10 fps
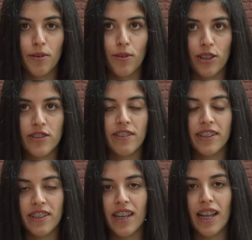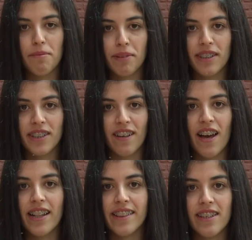bueno, si bien tenía las expectativas
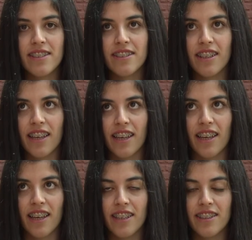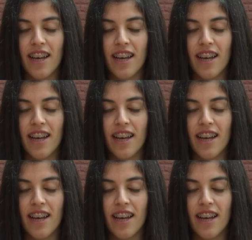altas, eh,